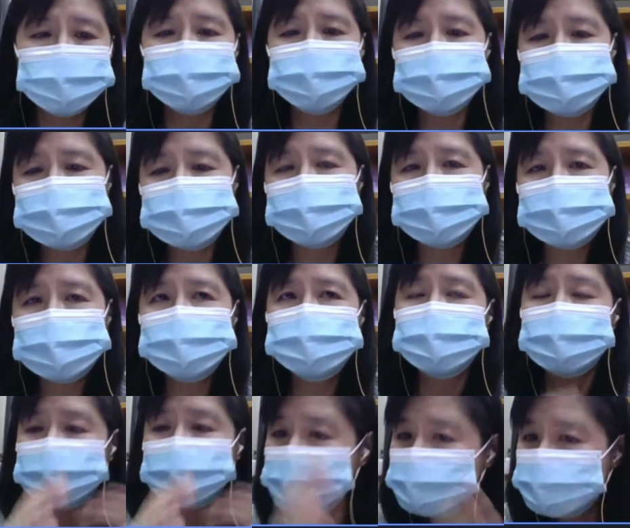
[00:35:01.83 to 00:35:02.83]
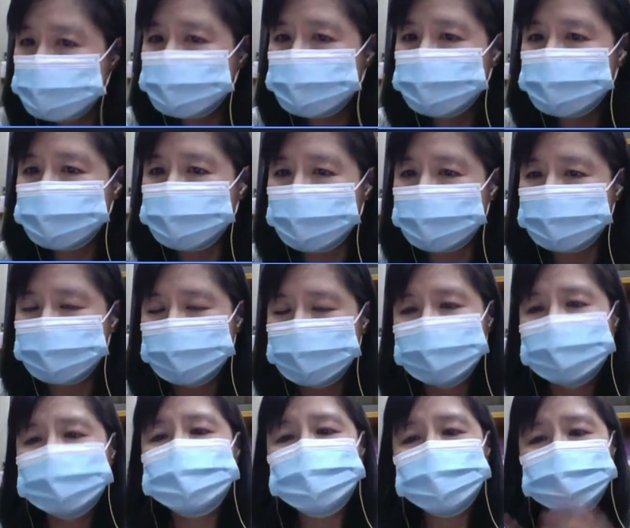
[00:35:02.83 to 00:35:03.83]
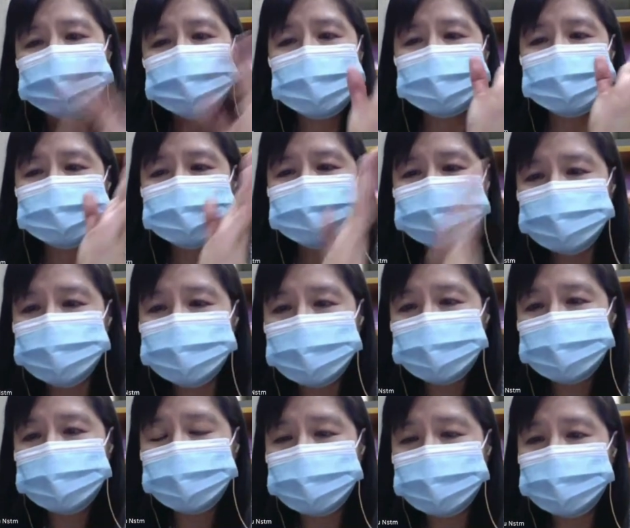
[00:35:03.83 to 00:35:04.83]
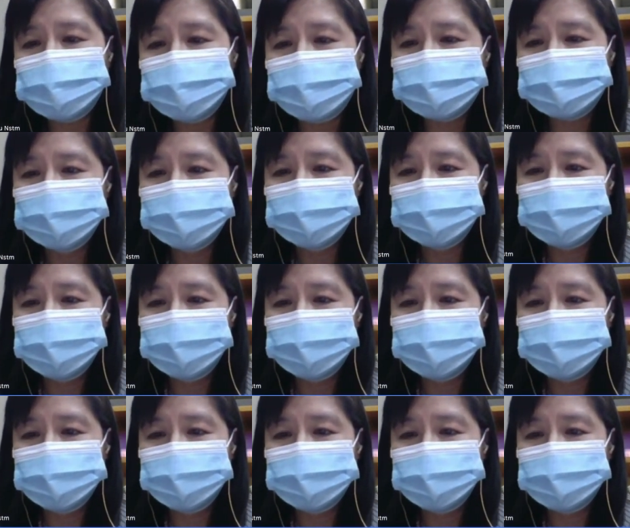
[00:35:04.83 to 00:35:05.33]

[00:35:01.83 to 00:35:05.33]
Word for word: 我们为什么要从科学博物馆走向智慧博物馆。